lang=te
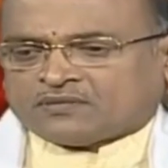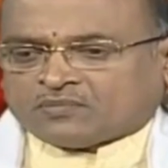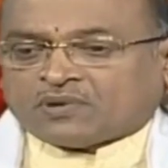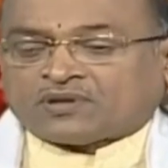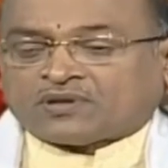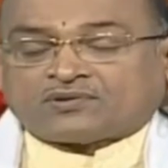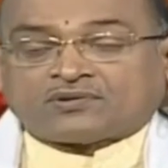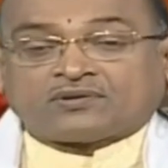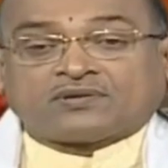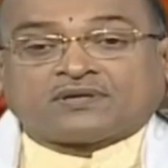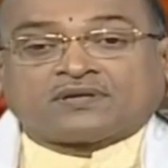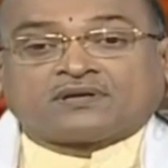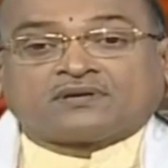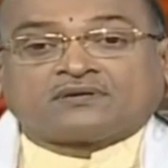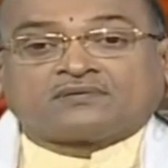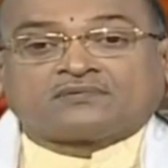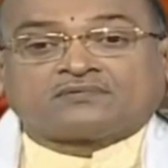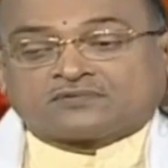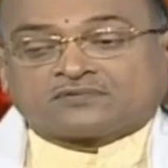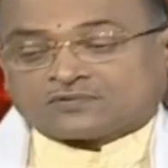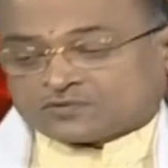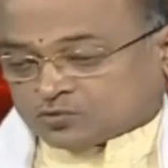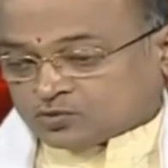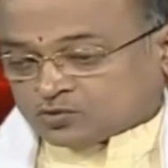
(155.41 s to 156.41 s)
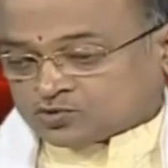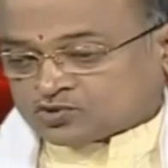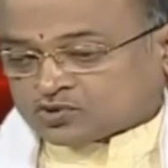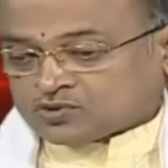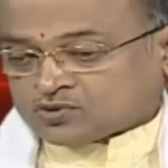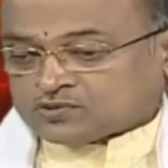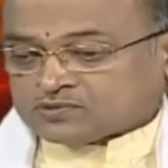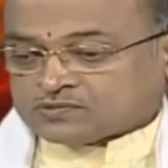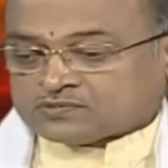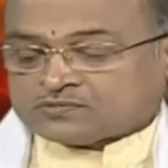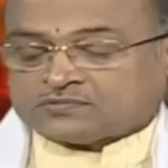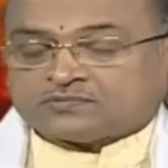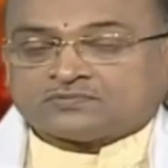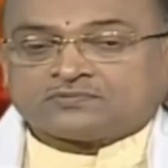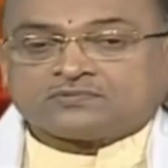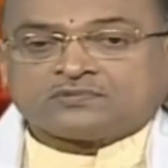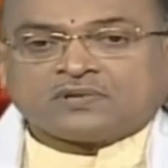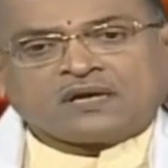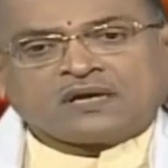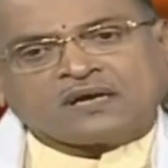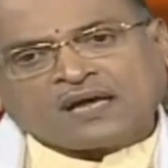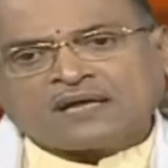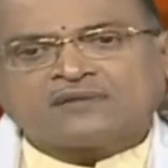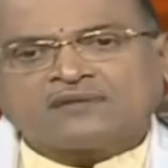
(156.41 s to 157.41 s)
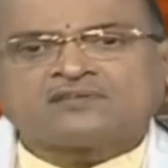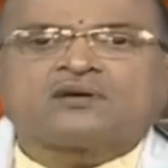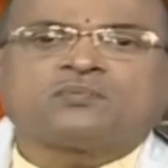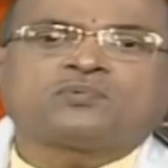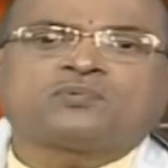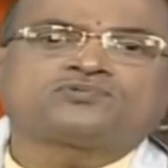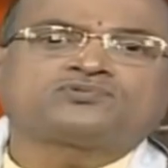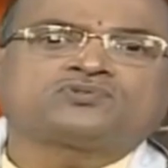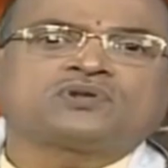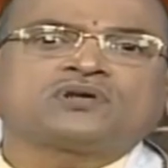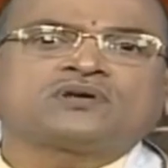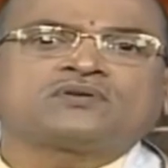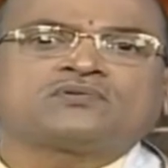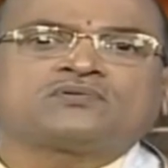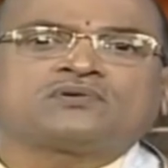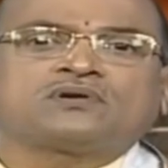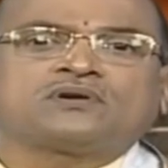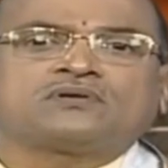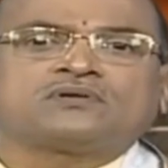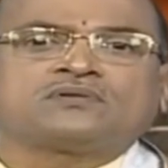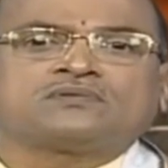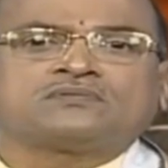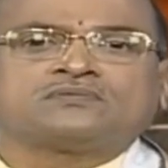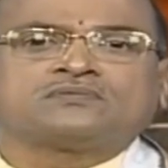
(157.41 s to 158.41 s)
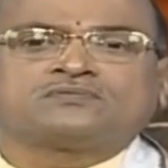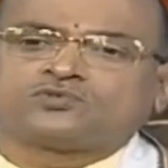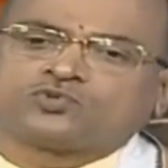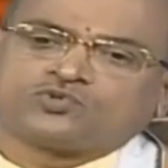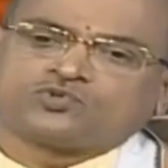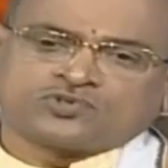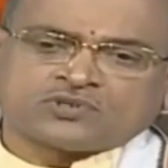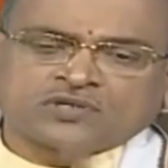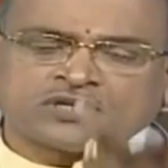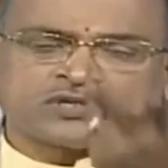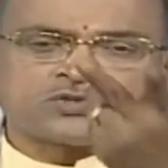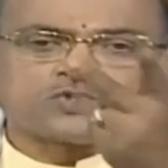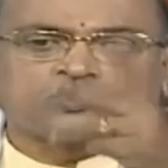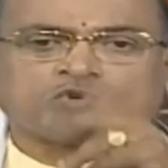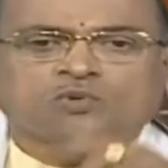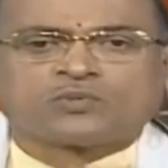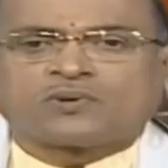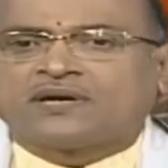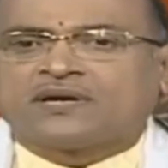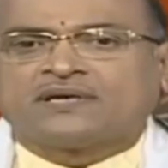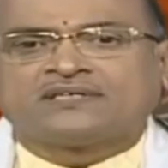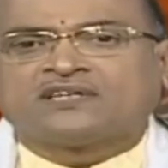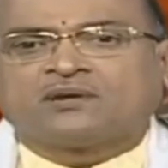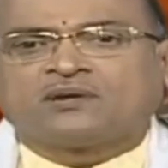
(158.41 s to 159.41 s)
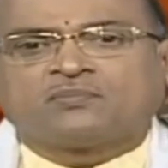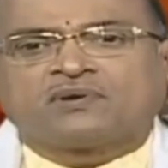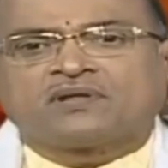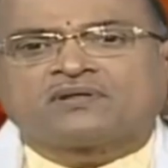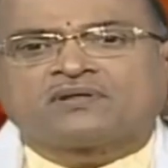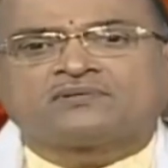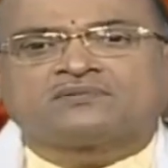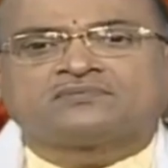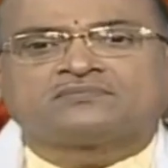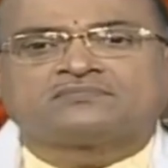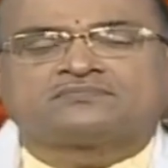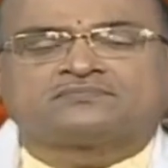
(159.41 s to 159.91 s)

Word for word: మంచిది కూర్చో అని ఆయన తపస్సులో ఆయన ఉన్నాడు చూసి నేర్చుకోమన్నాడు ఏం చెప్పలేదు